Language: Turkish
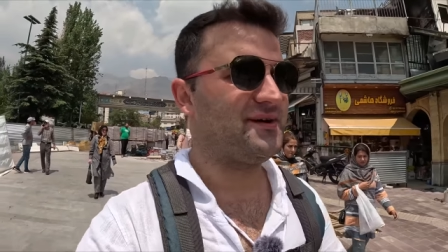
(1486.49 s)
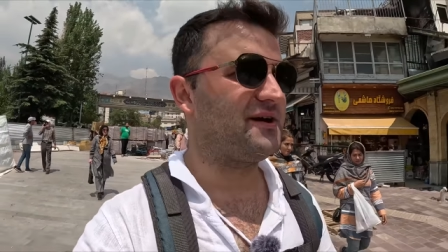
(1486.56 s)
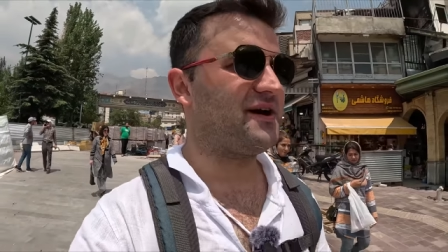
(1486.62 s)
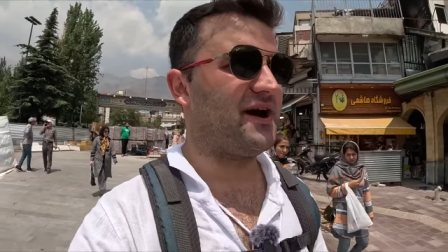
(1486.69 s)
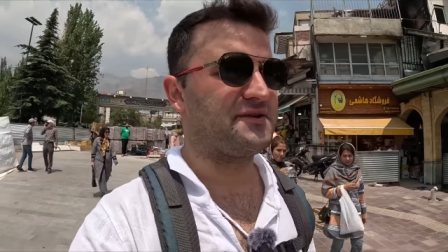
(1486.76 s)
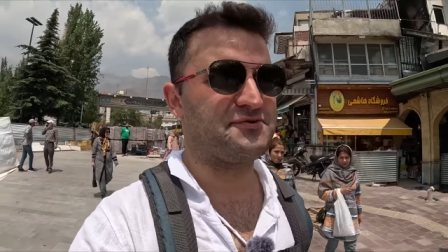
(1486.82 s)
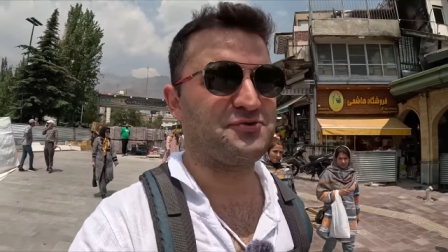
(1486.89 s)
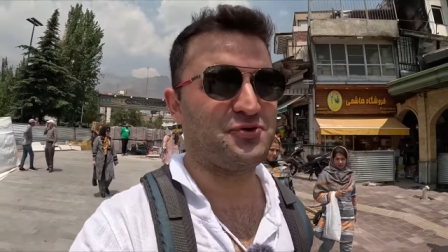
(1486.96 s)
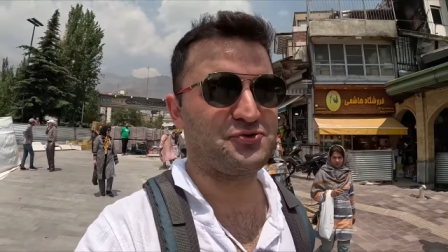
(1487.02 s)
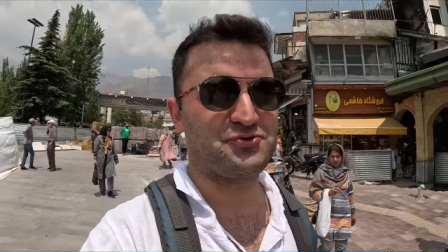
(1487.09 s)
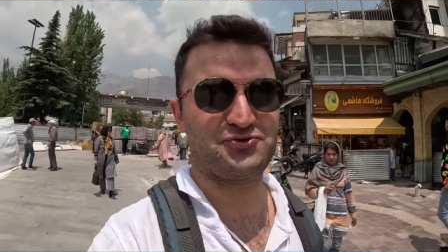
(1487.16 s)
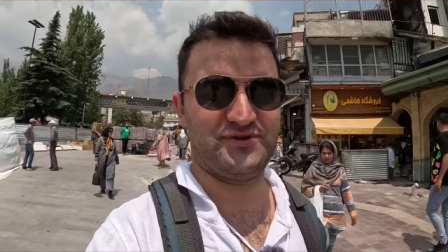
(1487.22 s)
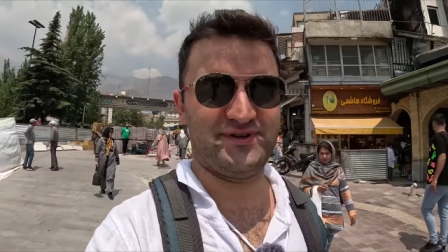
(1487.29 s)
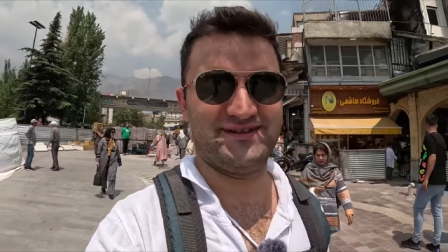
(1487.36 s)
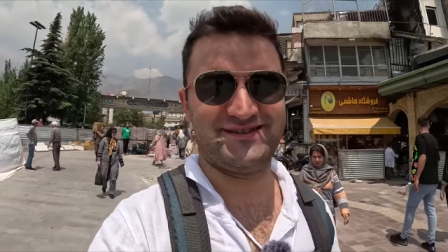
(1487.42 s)
Karnını
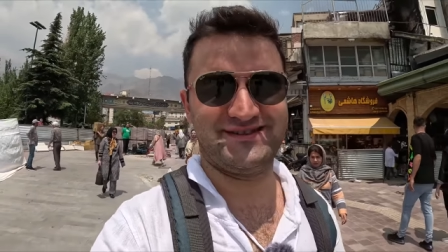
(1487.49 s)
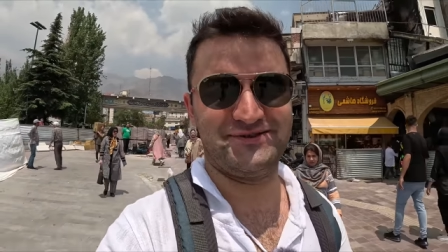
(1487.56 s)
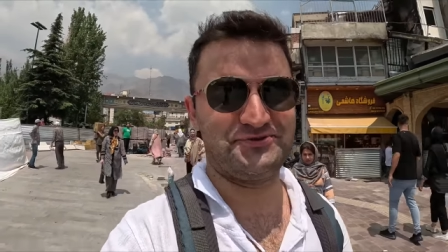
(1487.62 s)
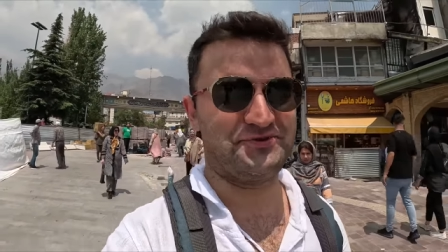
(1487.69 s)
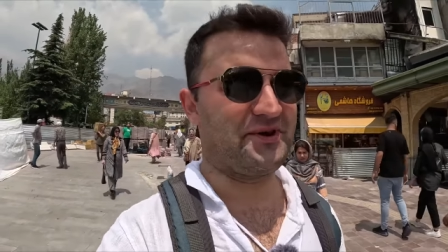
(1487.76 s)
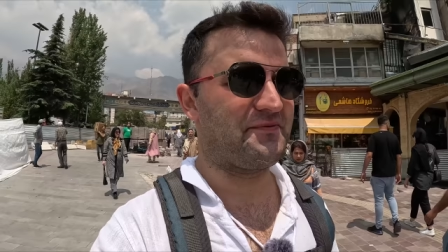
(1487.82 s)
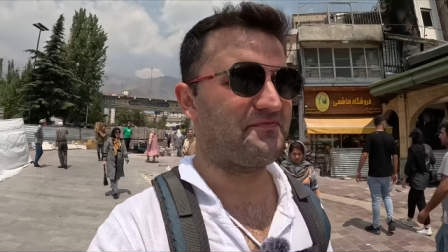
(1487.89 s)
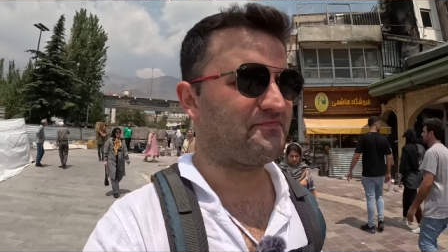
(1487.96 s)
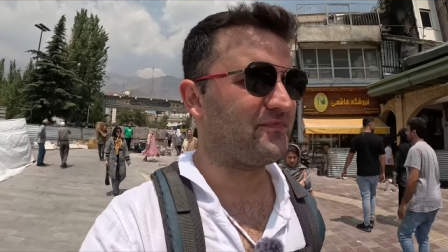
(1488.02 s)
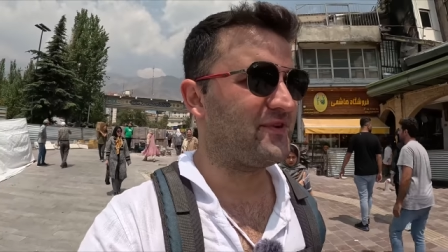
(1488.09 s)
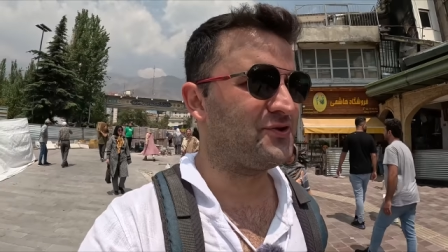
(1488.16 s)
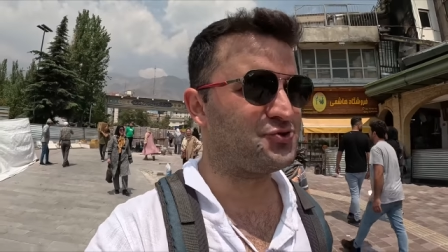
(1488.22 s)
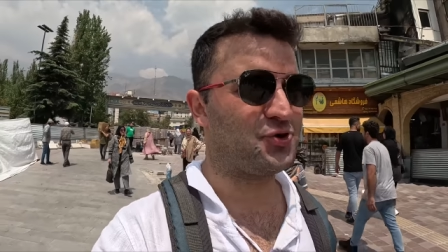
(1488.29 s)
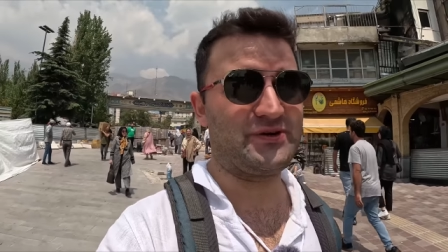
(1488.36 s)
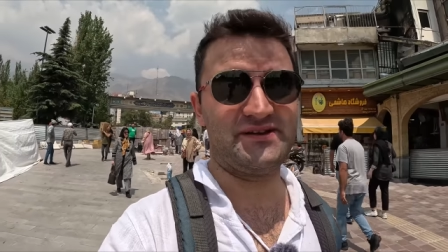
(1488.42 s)
doyurursun aslında onlar.
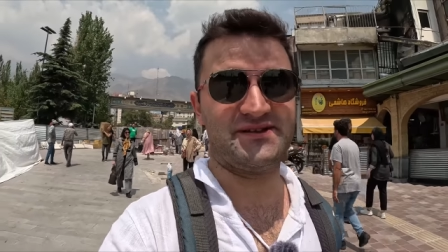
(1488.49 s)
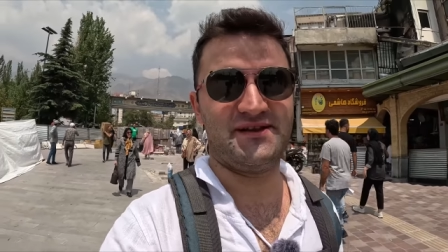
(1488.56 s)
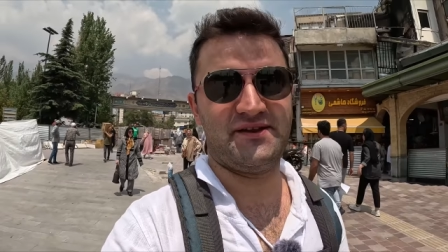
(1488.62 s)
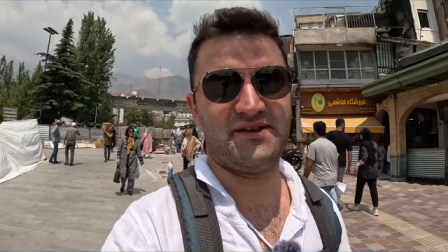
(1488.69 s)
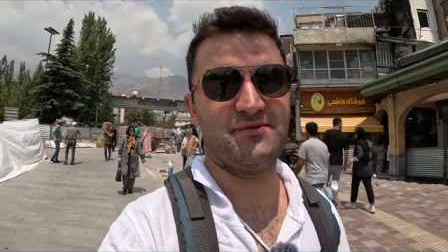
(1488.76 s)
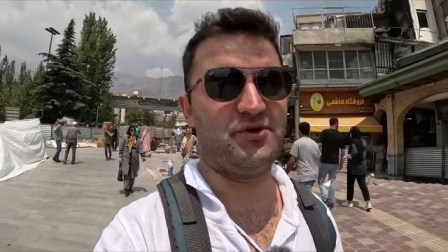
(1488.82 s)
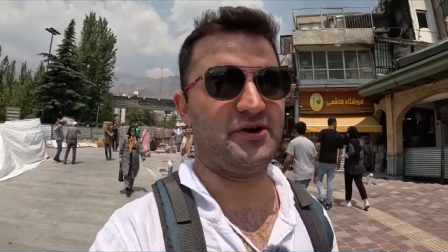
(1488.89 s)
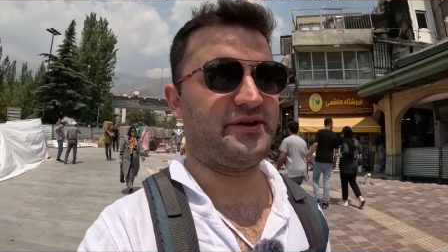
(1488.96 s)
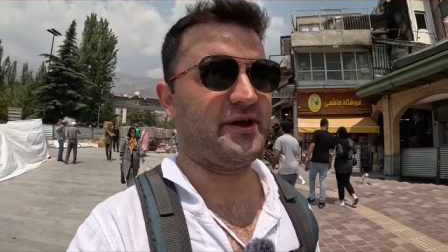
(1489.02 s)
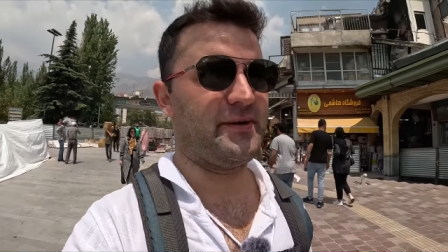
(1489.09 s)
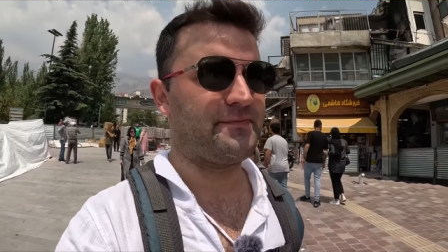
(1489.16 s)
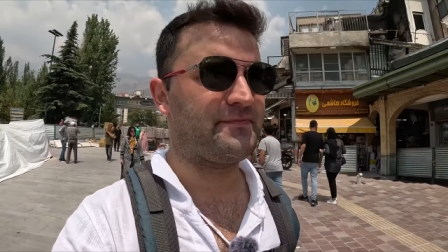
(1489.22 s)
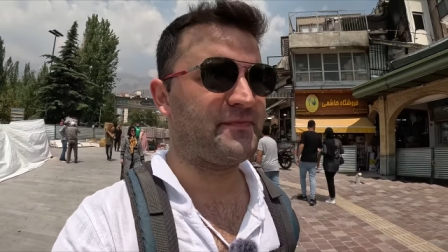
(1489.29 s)
Çok lezzetliydi bu arada.